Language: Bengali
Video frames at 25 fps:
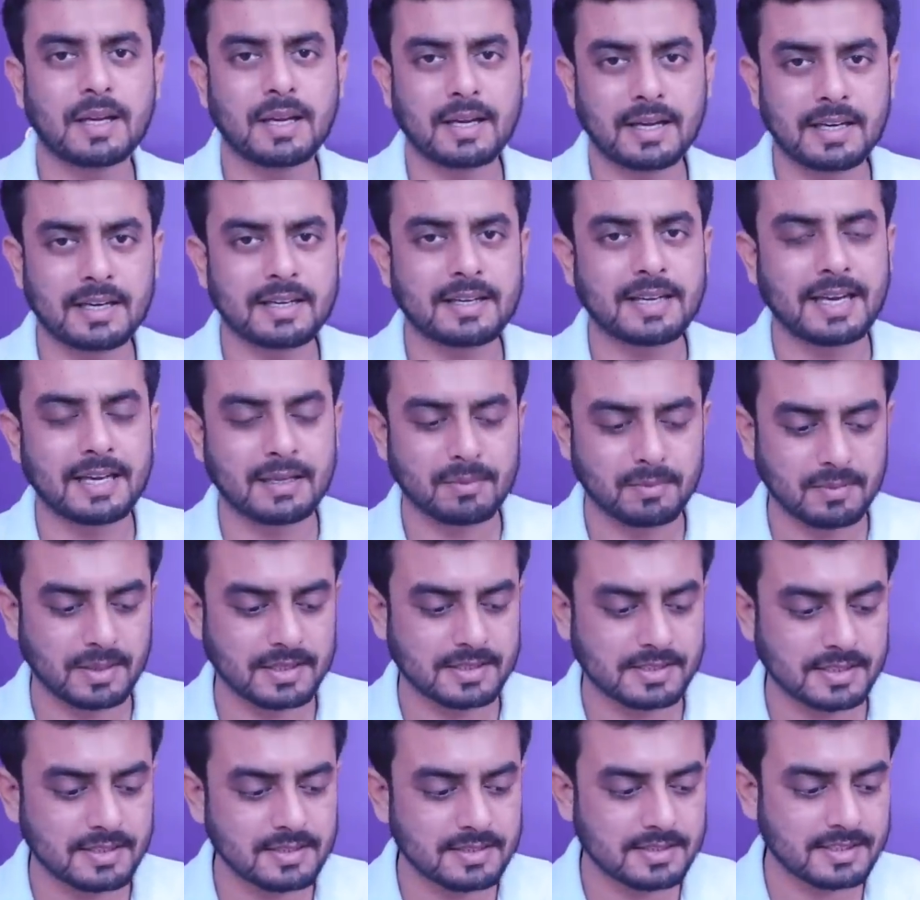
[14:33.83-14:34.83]
একটা টাইম
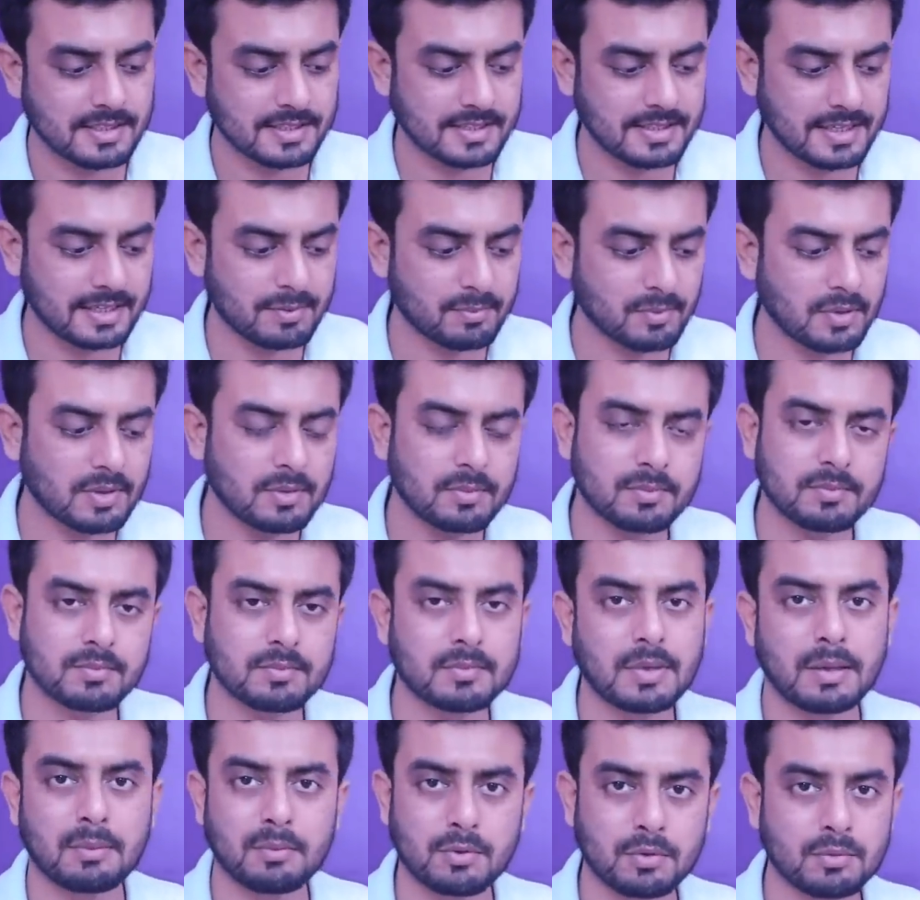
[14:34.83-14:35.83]
আছে যে টাইমটা
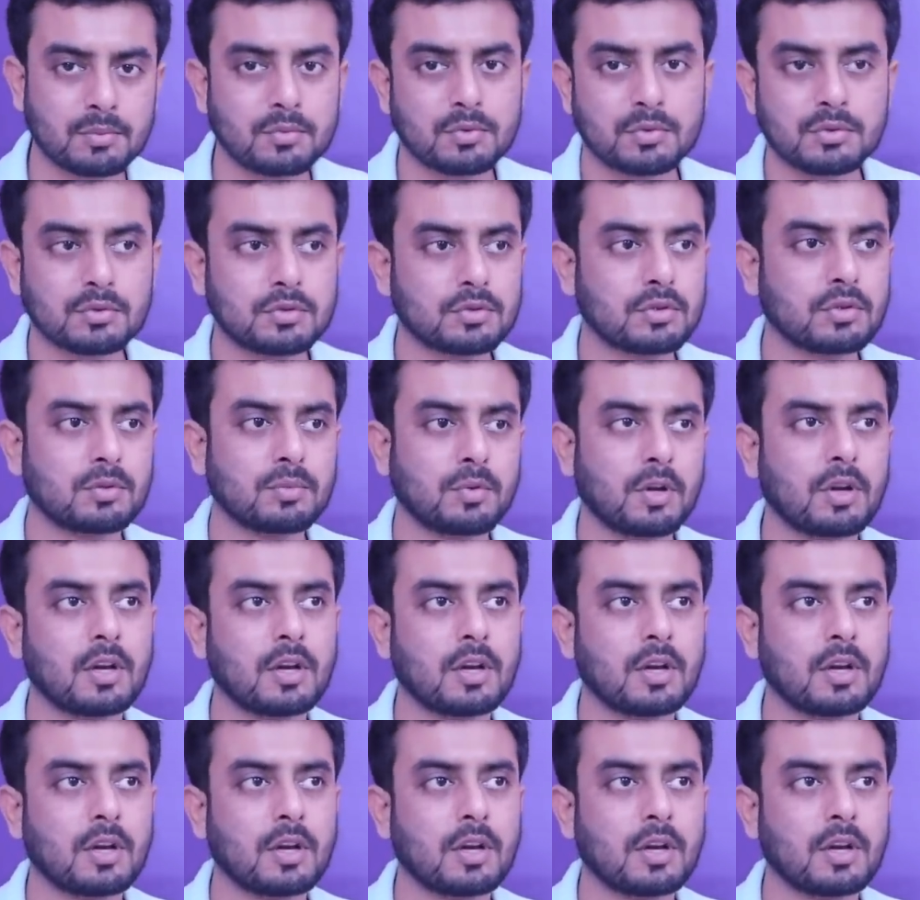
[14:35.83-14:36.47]
ব্রাহ্ম মুহূর্ত